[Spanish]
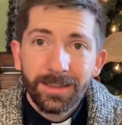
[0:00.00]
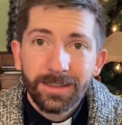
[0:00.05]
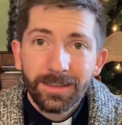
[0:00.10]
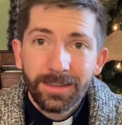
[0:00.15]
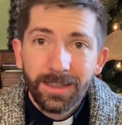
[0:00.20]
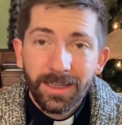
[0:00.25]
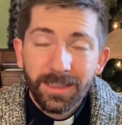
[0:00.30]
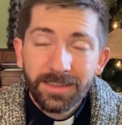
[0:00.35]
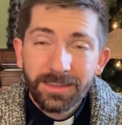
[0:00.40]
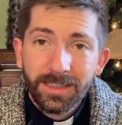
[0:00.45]

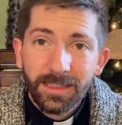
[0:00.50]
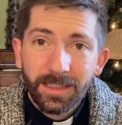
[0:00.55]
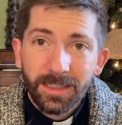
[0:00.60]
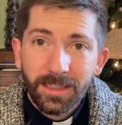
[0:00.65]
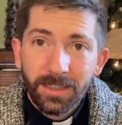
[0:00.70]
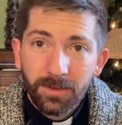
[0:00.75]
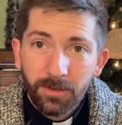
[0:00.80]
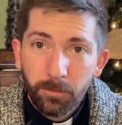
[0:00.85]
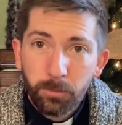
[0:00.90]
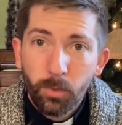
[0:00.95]
Ese
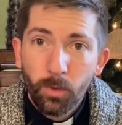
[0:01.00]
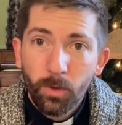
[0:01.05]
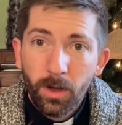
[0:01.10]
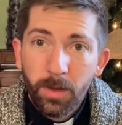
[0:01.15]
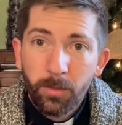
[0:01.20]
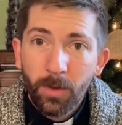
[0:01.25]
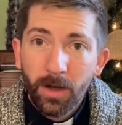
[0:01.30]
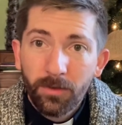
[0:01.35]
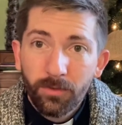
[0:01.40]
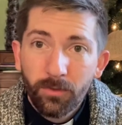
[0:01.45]

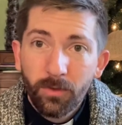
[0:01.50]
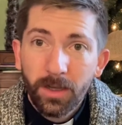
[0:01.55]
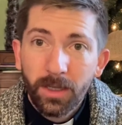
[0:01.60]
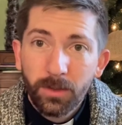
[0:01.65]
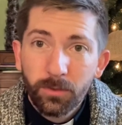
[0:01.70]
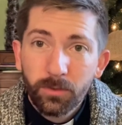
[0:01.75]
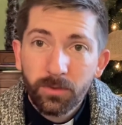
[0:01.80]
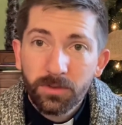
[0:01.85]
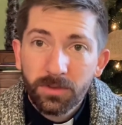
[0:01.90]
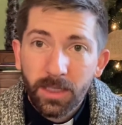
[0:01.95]
poema fue
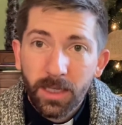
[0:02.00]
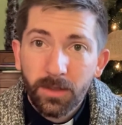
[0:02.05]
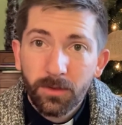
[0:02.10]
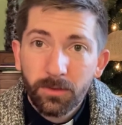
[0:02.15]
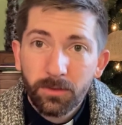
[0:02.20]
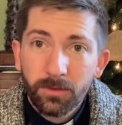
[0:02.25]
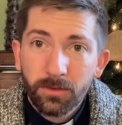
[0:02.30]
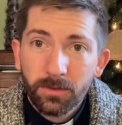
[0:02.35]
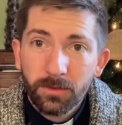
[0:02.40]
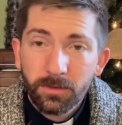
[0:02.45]

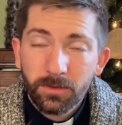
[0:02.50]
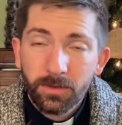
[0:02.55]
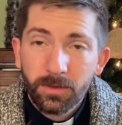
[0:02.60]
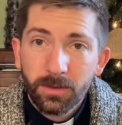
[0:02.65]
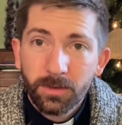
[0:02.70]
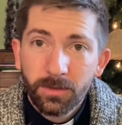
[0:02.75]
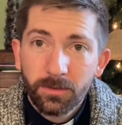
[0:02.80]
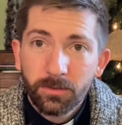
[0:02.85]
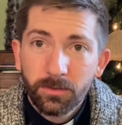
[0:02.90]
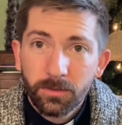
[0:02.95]
usado uh,
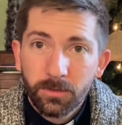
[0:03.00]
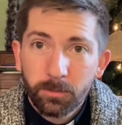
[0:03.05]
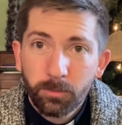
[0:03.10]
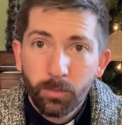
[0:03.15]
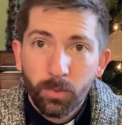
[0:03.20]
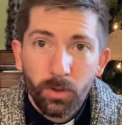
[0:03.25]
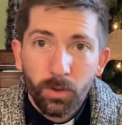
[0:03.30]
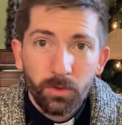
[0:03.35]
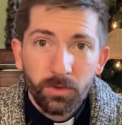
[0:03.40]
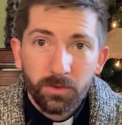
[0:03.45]

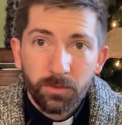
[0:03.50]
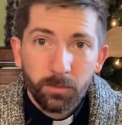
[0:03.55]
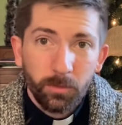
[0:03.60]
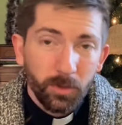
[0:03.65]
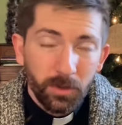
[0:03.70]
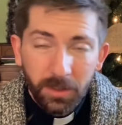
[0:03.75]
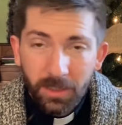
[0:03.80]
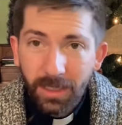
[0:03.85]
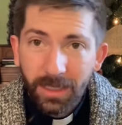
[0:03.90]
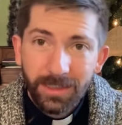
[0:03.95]
por los
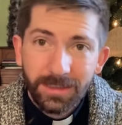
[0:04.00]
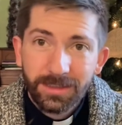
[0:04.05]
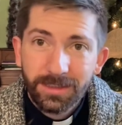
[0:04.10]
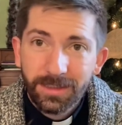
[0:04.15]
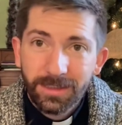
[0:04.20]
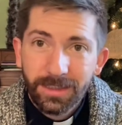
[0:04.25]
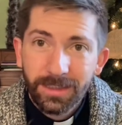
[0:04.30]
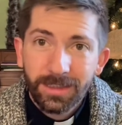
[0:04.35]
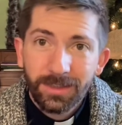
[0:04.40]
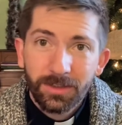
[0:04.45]
monjes
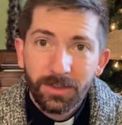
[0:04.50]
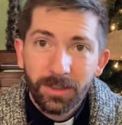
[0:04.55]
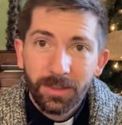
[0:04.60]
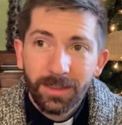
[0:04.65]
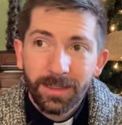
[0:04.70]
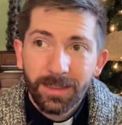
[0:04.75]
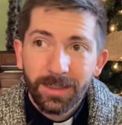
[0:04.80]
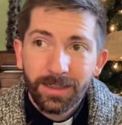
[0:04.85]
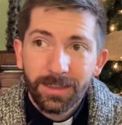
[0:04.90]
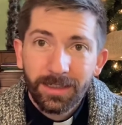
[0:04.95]
y
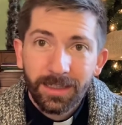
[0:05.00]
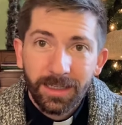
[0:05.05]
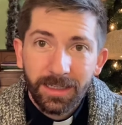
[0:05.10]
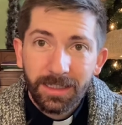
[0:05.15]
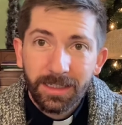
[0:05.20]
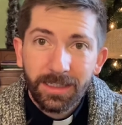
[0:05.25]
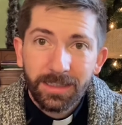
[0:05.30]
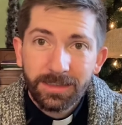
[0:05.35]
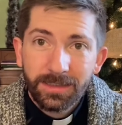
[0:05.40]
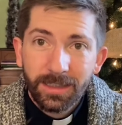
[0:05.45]
la, la
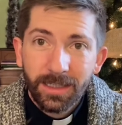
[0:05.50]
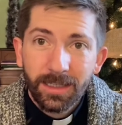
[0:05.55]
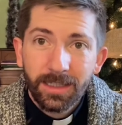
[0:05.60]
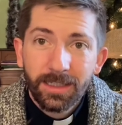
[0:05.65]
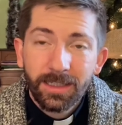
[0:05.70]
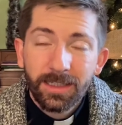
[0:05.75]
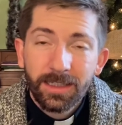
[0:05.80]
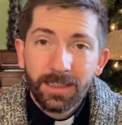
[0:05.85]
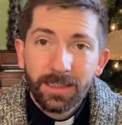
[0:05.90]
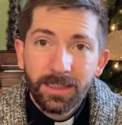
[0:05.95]
iglesia
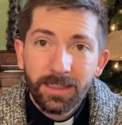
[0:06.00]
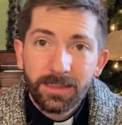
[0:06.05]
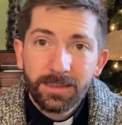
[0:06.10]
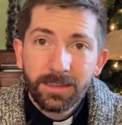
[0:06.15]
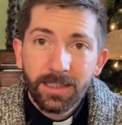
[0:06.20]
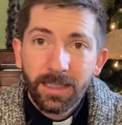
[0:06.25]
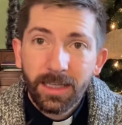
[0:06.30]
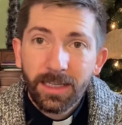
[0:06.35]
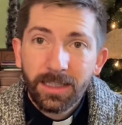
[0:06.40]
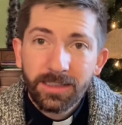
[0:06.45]

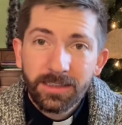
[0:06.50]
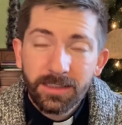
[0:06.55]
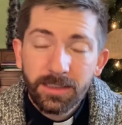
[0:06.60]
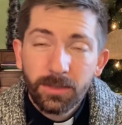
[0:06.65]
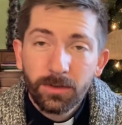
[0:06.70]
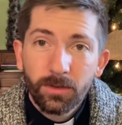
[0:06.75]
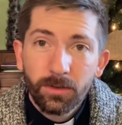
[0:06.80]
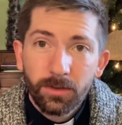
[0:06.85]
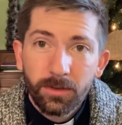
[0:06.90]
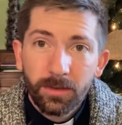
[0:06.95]
desde el
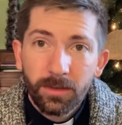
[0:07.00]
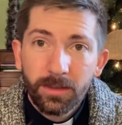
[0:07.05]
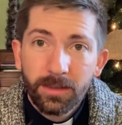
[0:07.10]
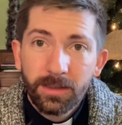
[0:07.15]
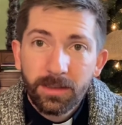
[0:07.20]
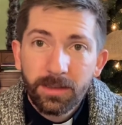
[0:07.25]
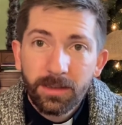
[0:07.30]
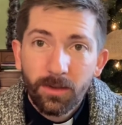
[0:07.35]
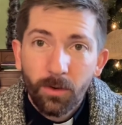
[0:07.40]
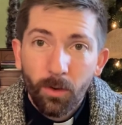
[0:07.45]
siglo
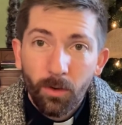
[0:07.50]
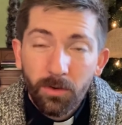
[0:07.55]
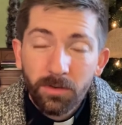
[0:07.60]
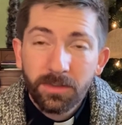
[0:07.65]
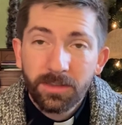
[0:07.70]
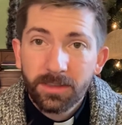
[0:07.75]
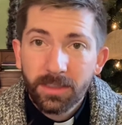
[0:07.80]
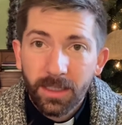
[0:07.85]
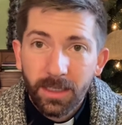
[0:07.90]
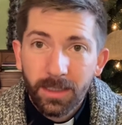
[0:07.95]

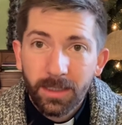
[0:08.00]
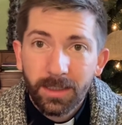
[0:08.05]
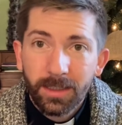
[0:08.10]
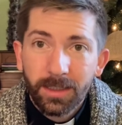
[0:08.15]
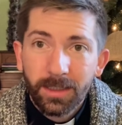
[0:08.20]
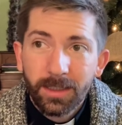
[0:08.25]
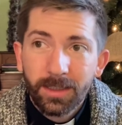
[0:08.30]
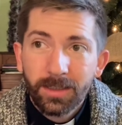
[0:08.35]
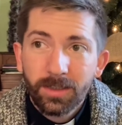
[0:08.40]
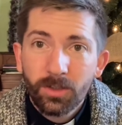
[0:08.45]
XI
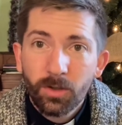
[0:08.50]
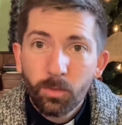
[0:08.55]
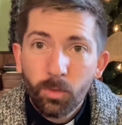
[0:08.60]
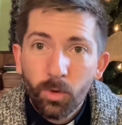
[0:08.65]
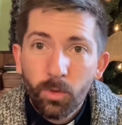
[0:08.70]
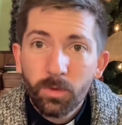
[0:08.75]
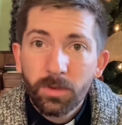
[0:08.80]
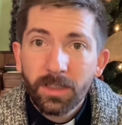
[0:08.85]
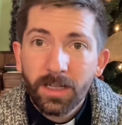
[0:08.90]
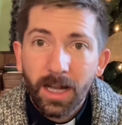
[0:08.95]
como
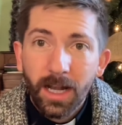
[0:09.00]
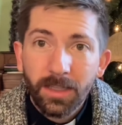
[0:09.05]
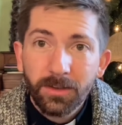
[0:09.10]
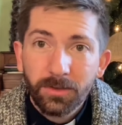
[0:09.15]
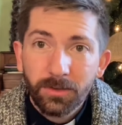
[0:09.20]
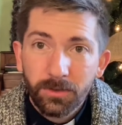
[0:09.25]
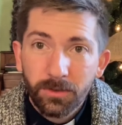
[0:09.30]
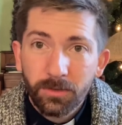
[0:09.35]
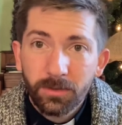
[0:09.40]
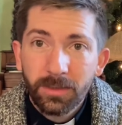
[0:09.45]
un
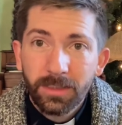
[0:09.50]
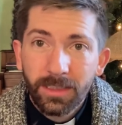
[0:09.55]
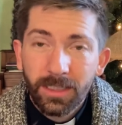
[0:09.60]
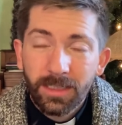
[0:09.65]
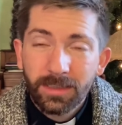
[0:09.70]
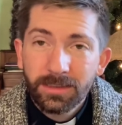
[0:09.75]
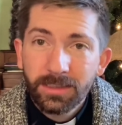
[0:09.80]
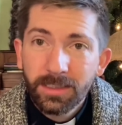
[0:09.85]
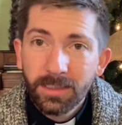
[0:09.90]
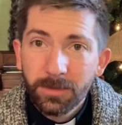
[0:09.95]
canto en
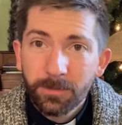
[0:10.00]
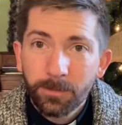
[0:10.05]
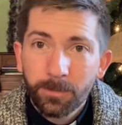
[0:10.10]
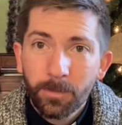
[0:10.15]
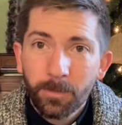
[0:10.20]
latín